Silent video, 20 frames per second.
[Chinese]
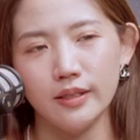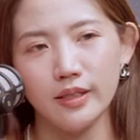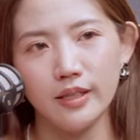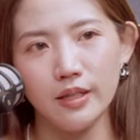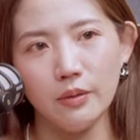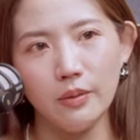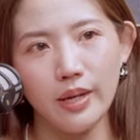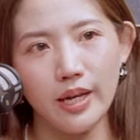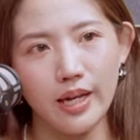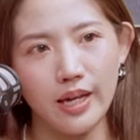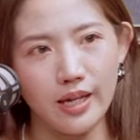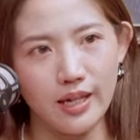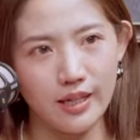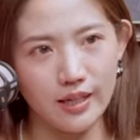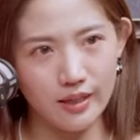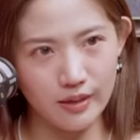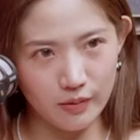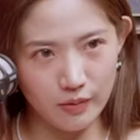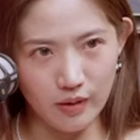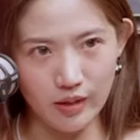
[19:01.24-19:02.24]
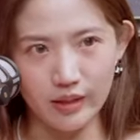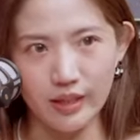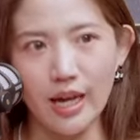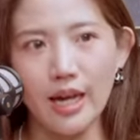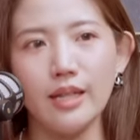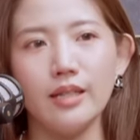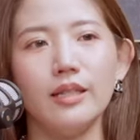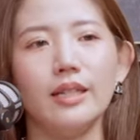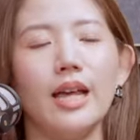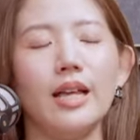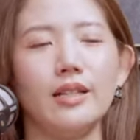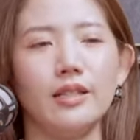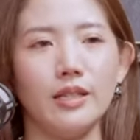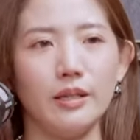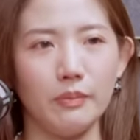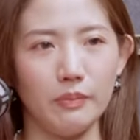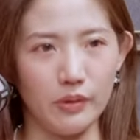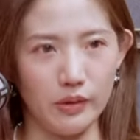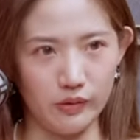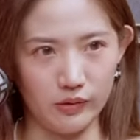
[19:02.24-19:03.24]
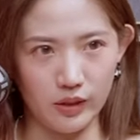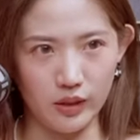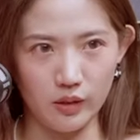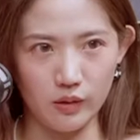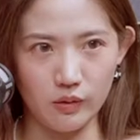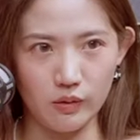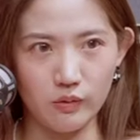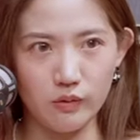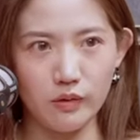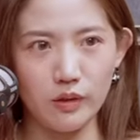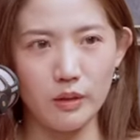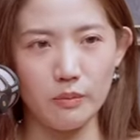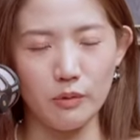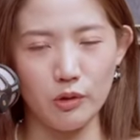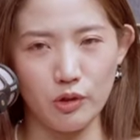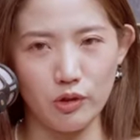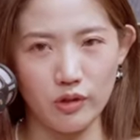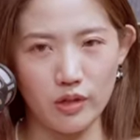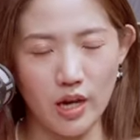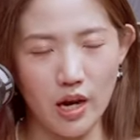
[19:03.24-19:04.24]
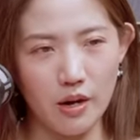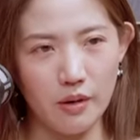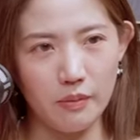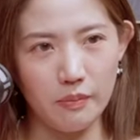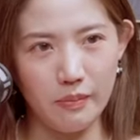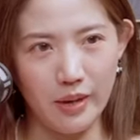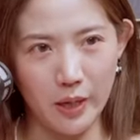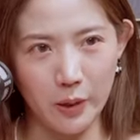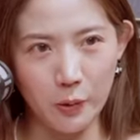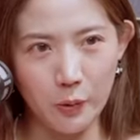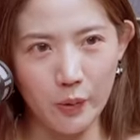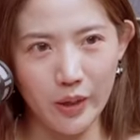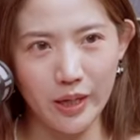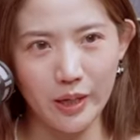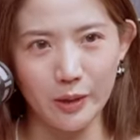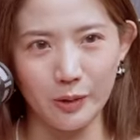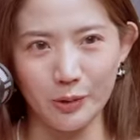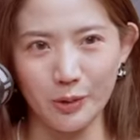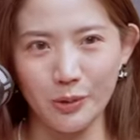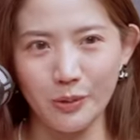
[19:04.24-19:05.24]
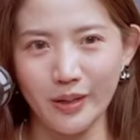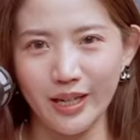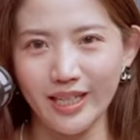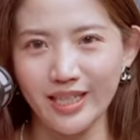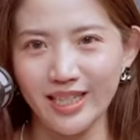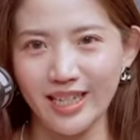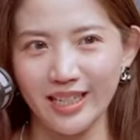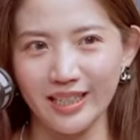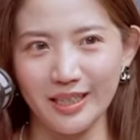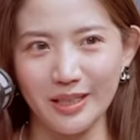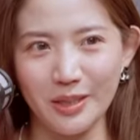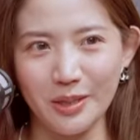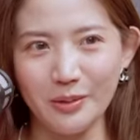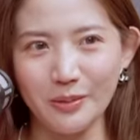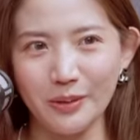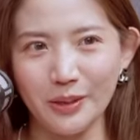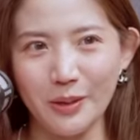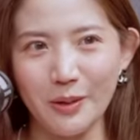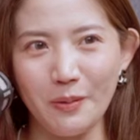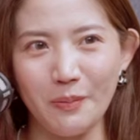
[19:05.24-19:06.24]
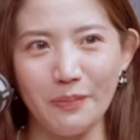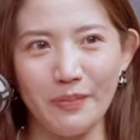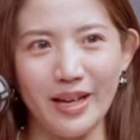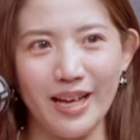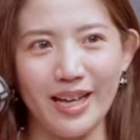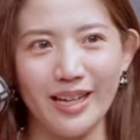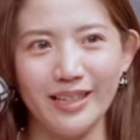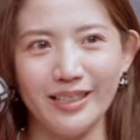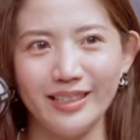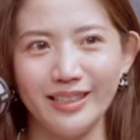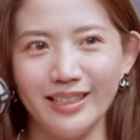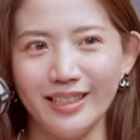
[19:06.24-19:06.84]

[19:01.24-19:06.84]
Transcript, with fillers: 各位广大的男性朋友，你们知道玫瑰有催情的作用吗？